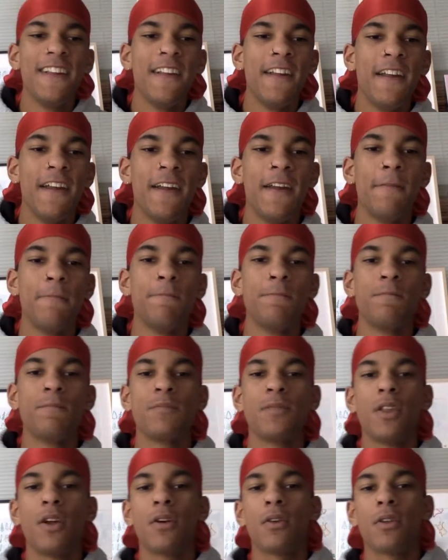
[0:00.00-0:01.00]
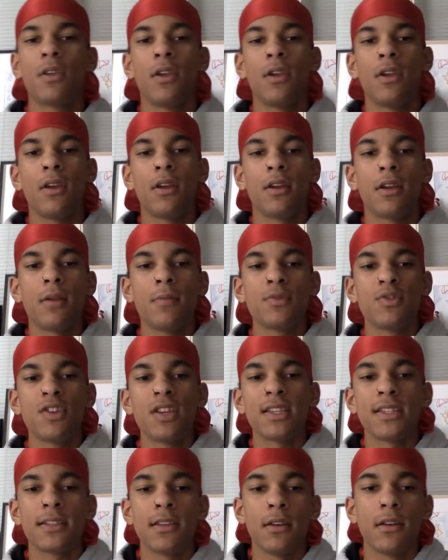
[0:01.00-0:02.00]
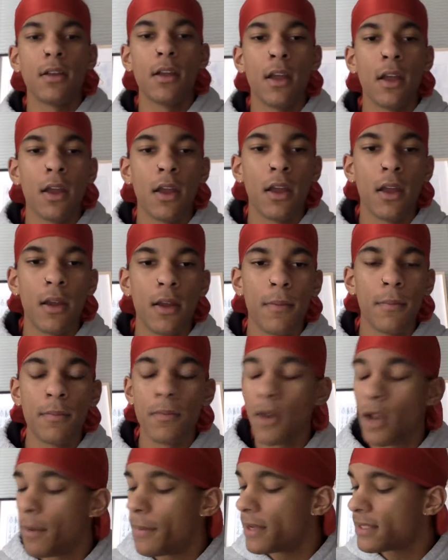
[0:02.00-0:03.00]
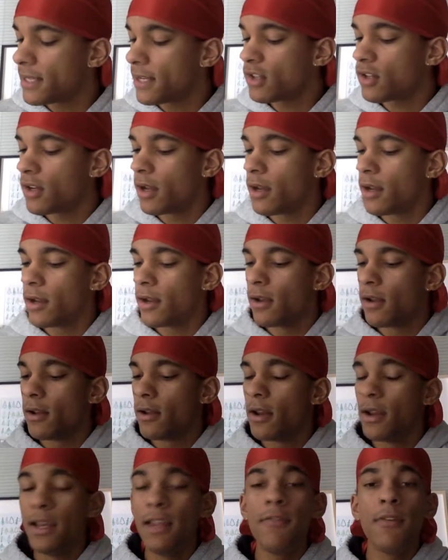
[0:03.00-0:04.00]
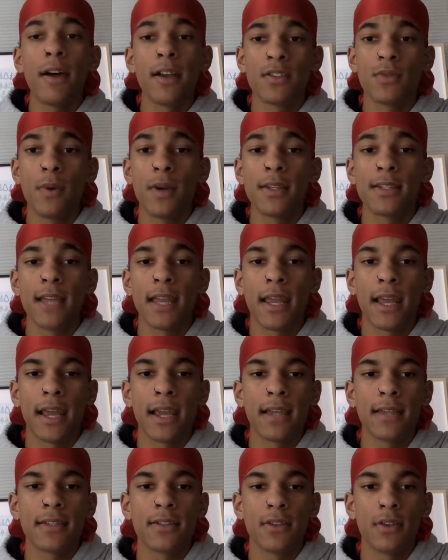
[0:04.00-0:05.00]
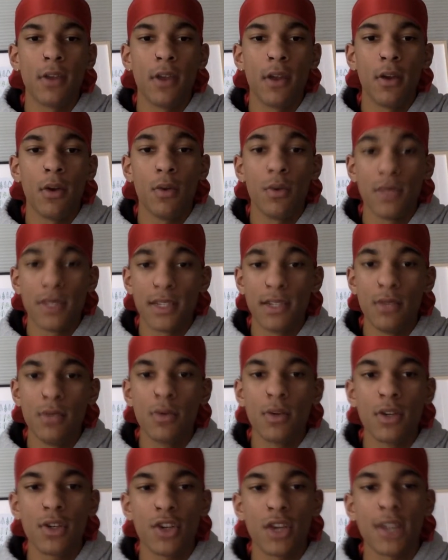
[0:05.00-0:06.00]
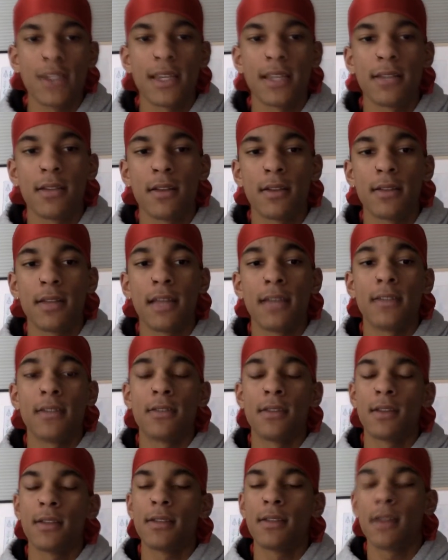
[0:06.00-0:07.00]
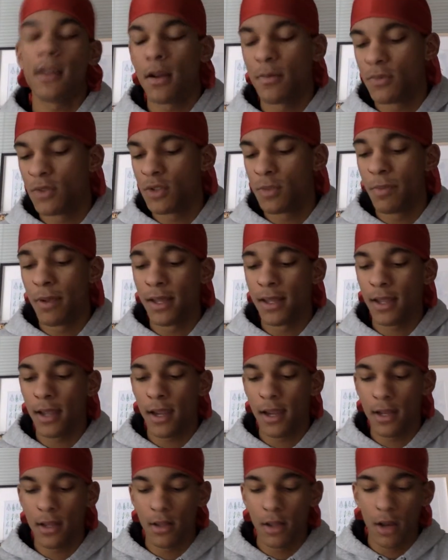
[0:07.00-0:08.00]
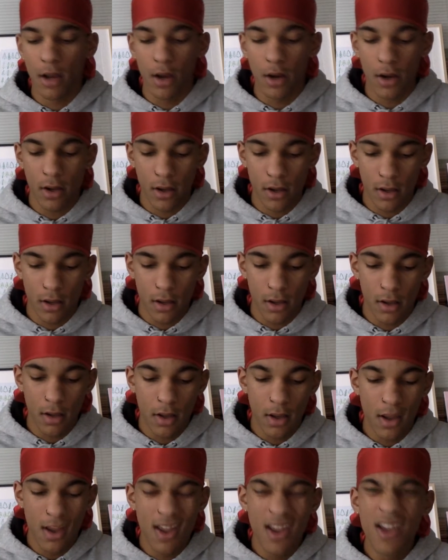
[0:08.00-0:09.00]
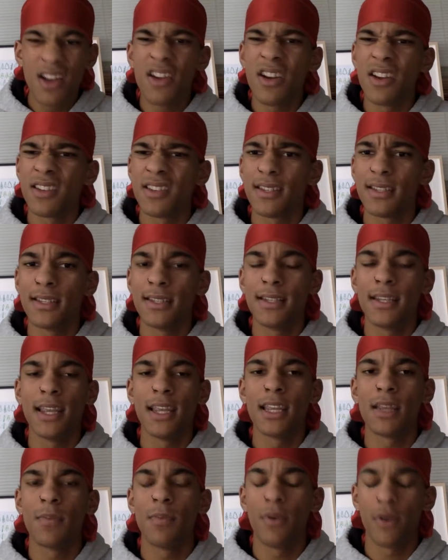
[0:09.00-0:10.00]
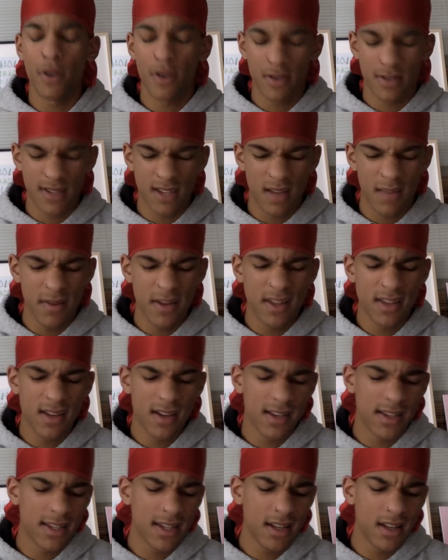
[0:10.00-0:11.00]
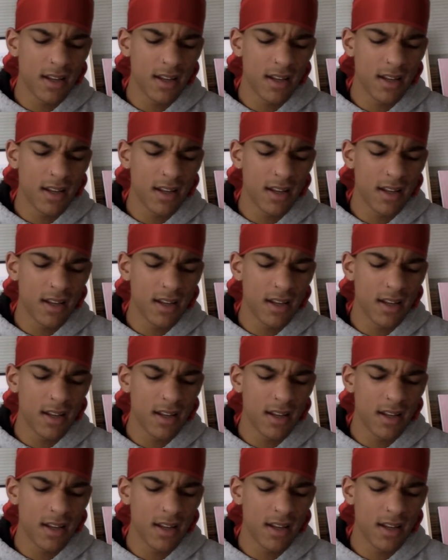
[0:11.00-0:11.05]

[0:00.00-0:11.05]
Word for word: Euh, donc, comme je dis le, message, le, livre en soi s'adresse aux Inuits qui cherchent à, se sortir comme du pétrin de leur quotidien qui peut sembler toxique.